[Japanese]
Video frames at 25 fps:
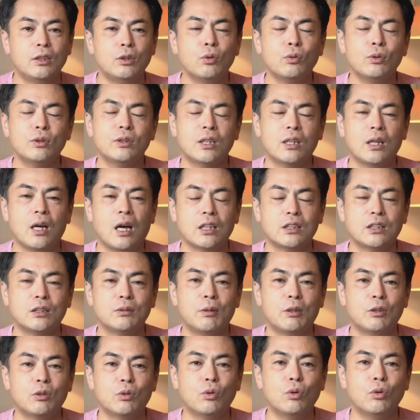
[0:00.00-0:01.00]
特にね、
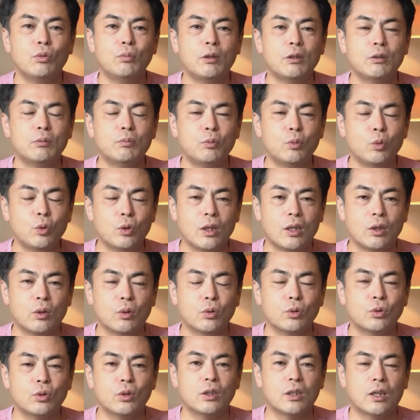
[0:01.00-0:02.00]
8050問題
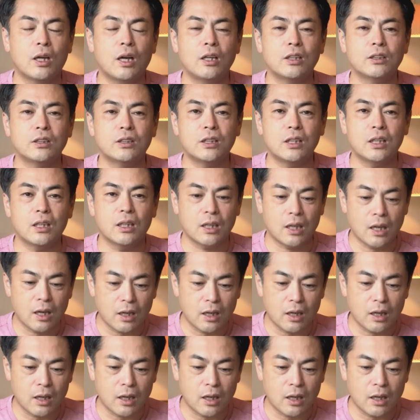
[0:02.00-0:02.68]
のことに関して